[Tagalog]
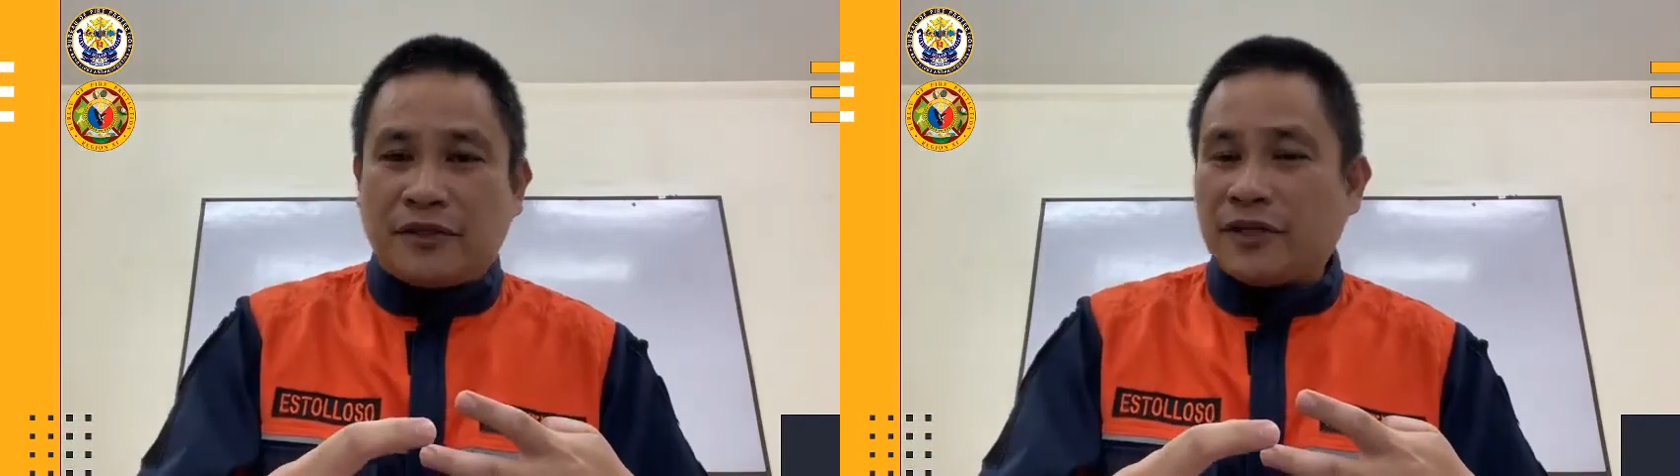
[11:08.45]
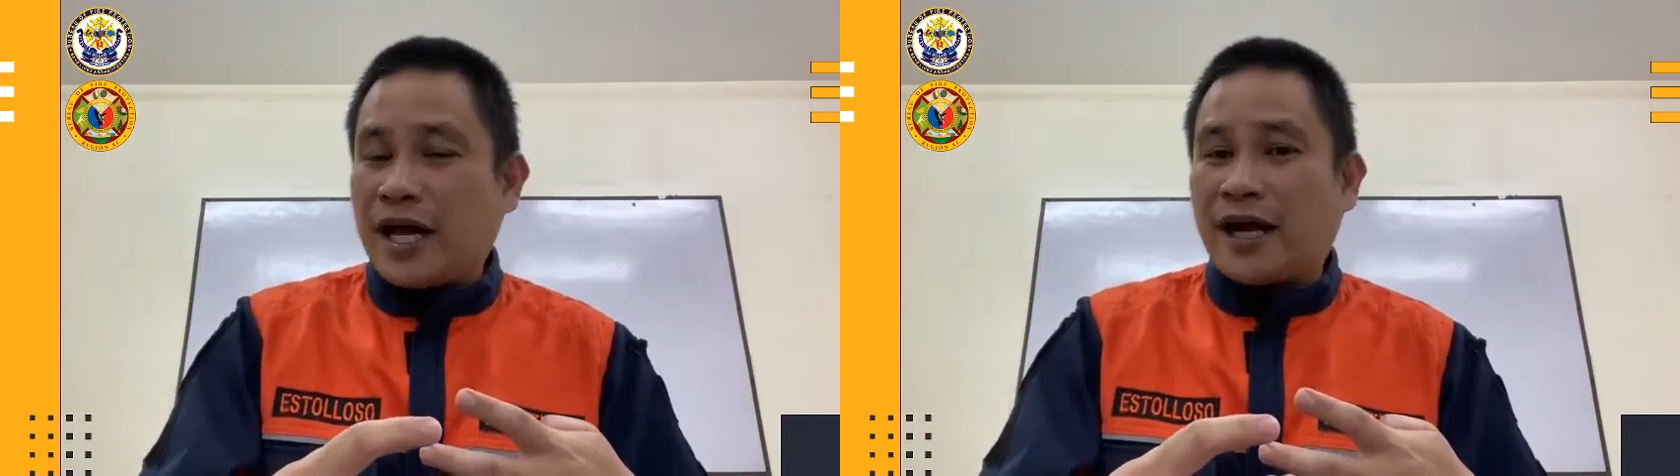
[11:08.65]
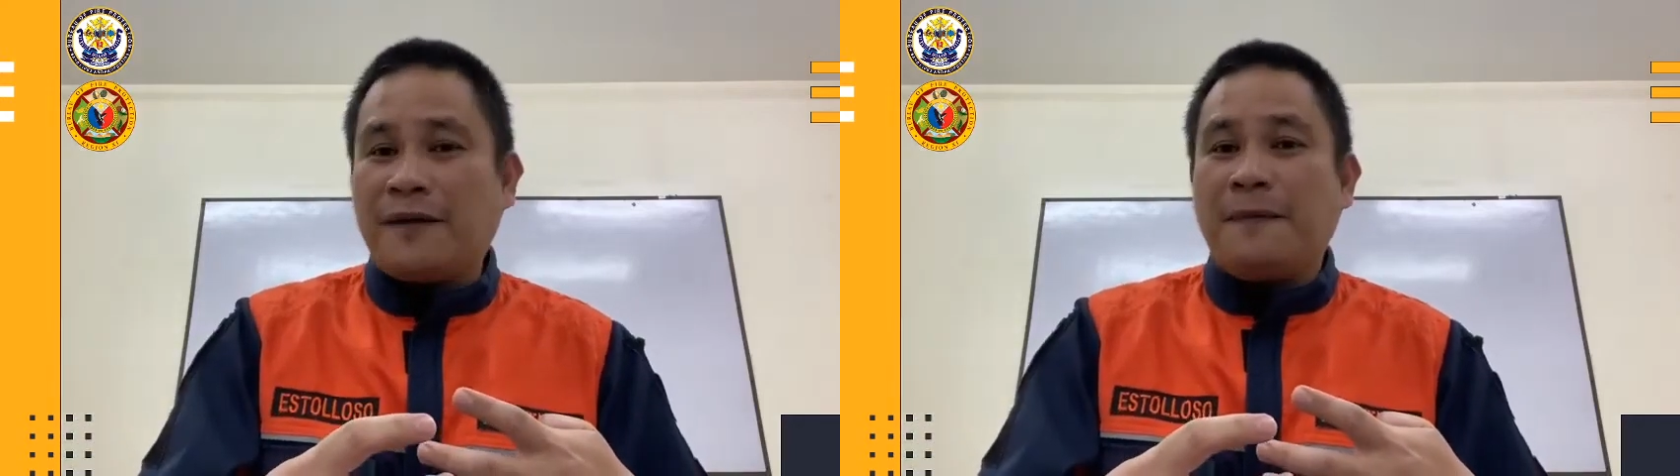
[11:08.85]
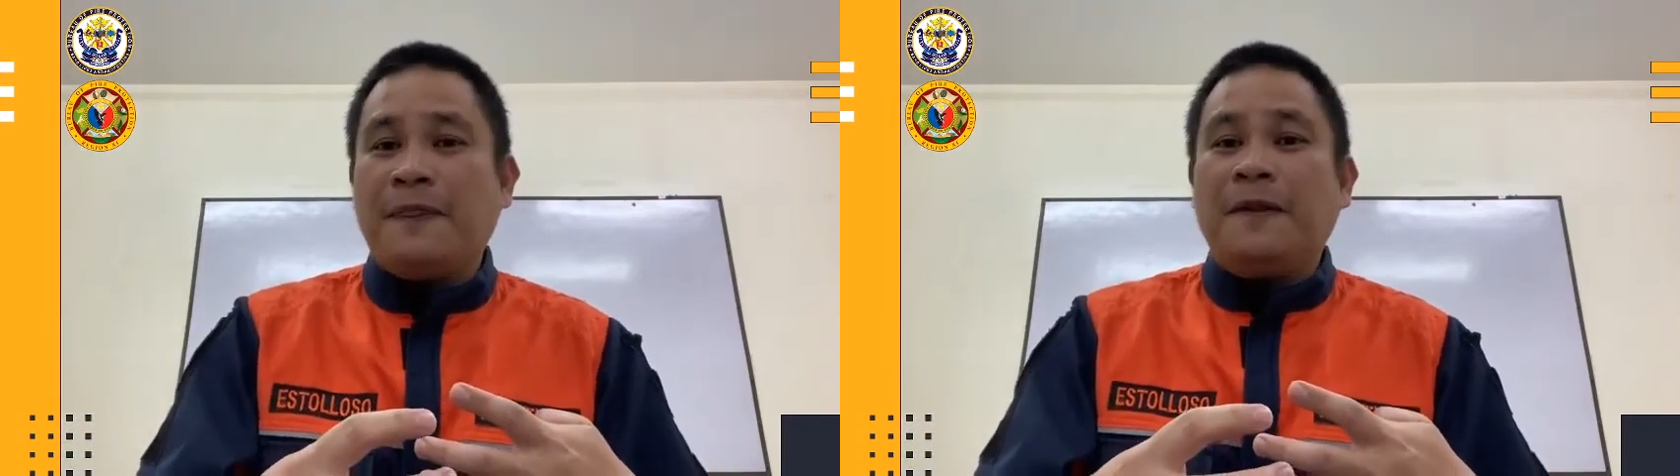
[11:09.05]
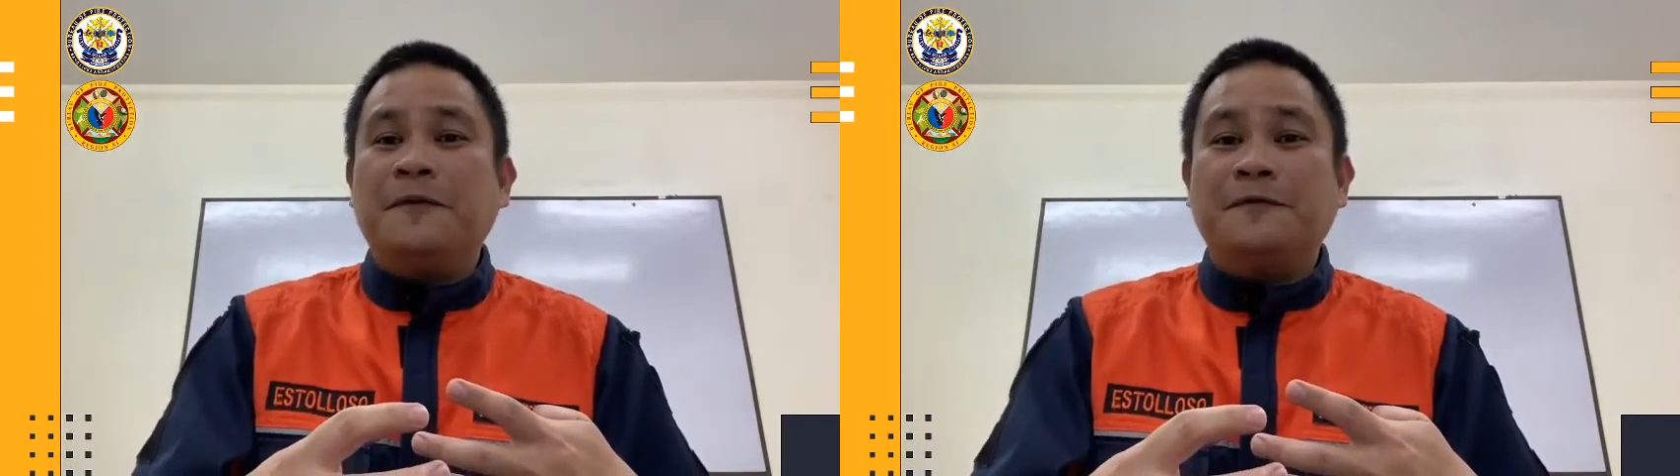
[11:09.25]
or ng
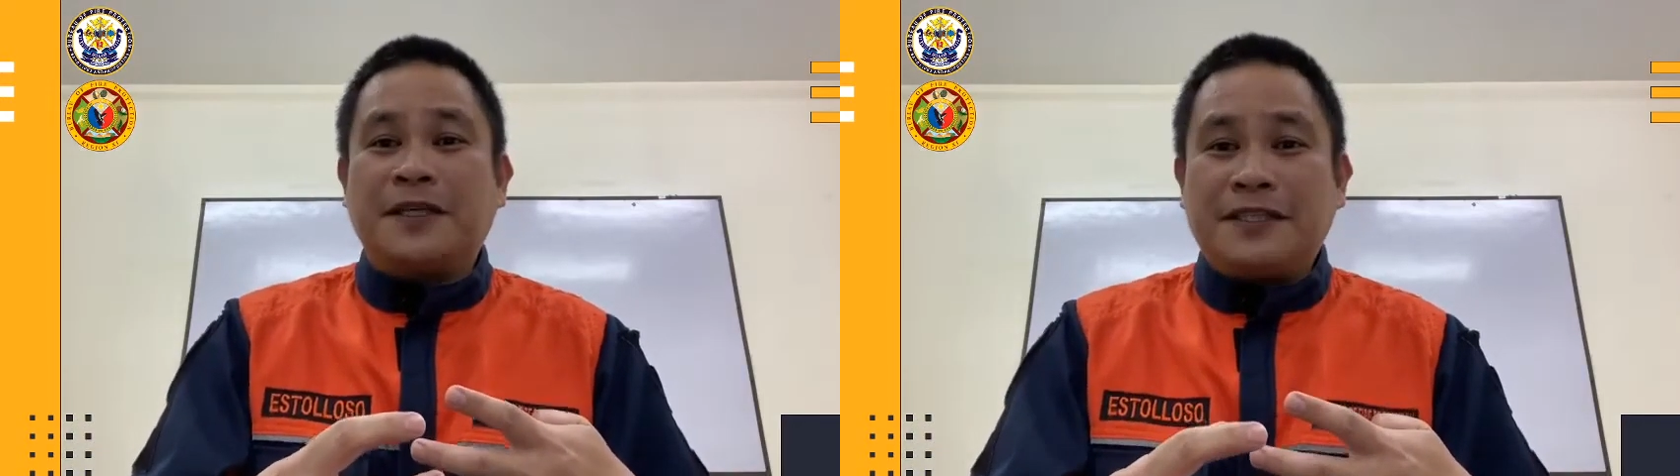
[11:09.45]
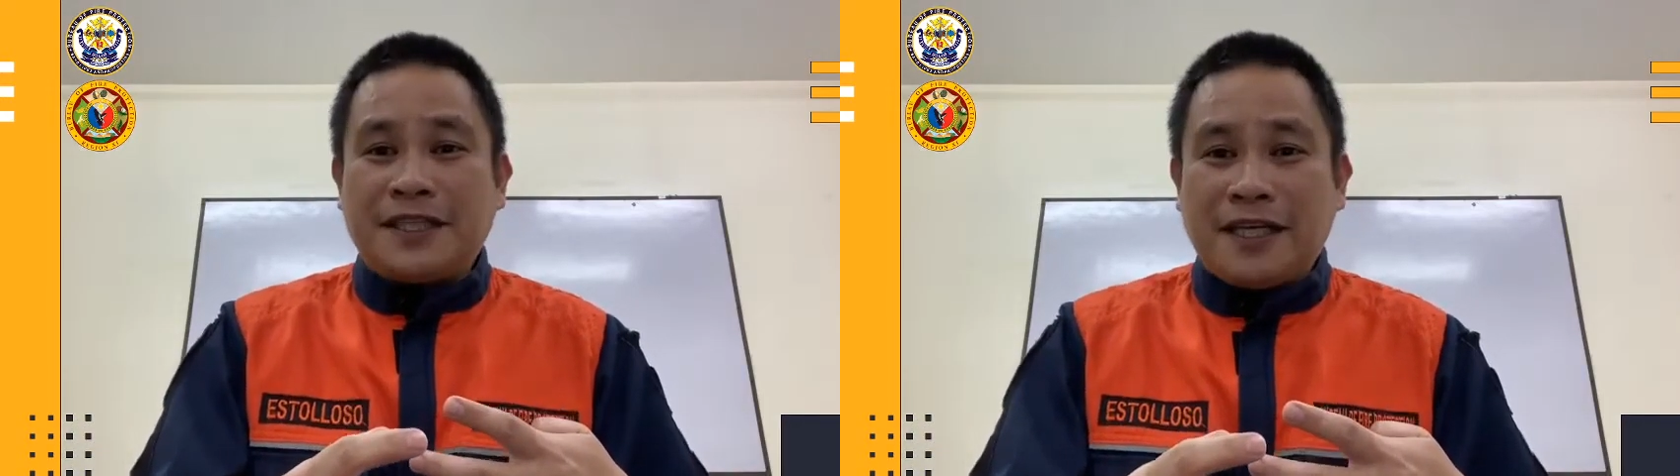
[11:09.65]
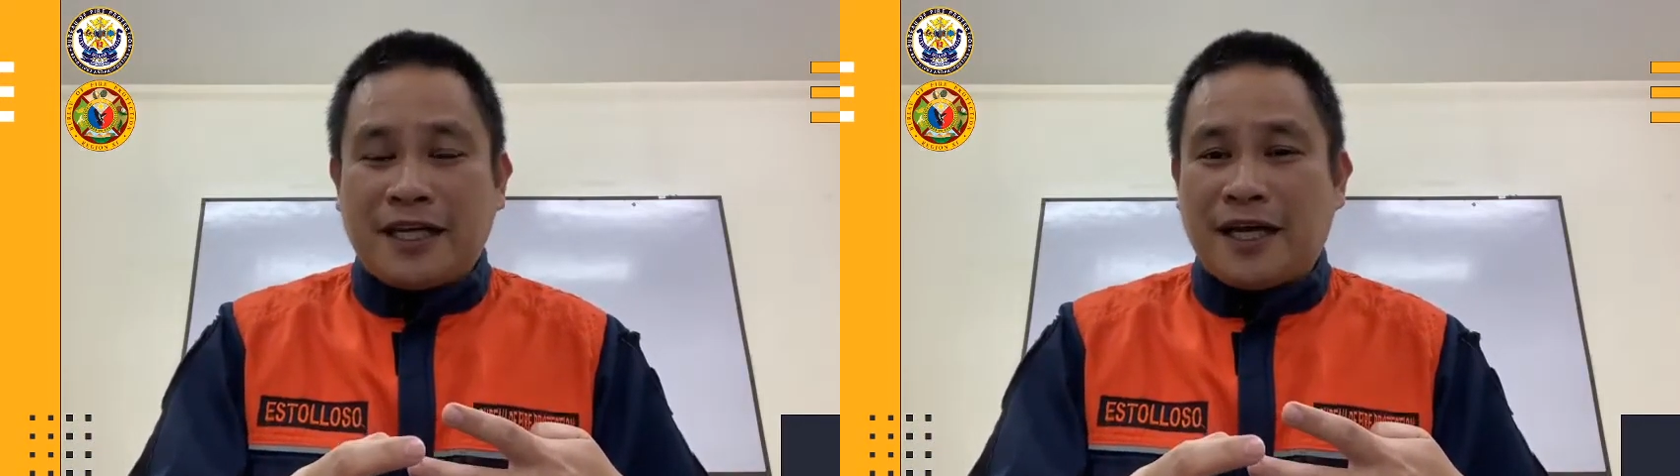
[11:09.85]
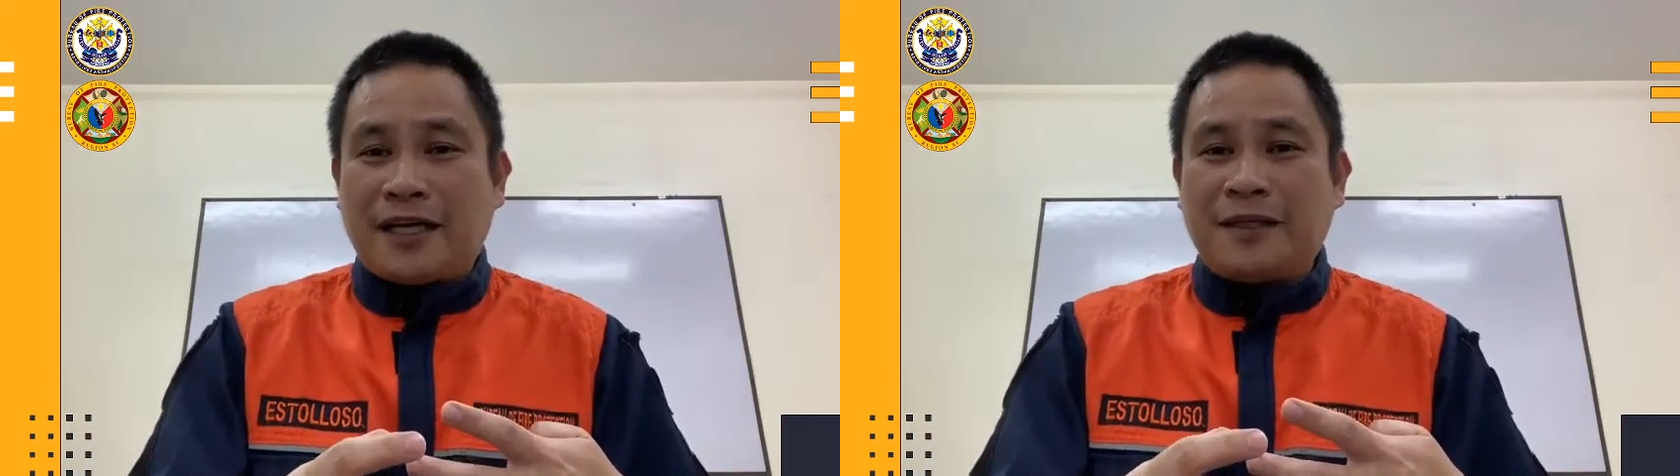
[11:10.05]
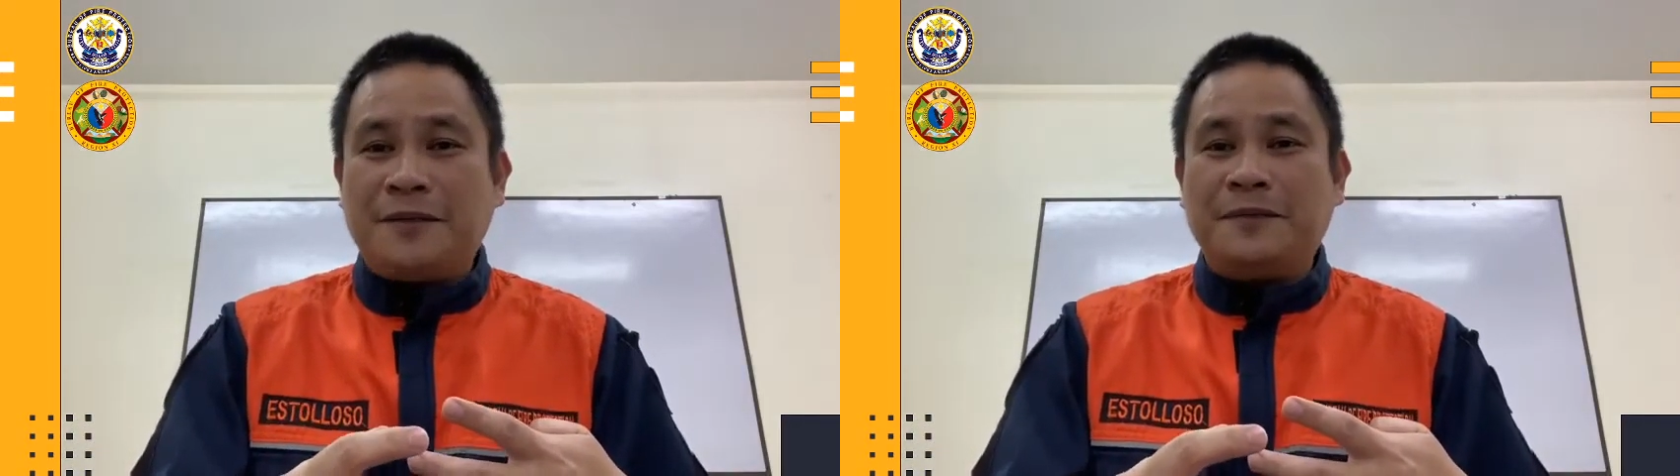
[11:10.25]
first aid, ng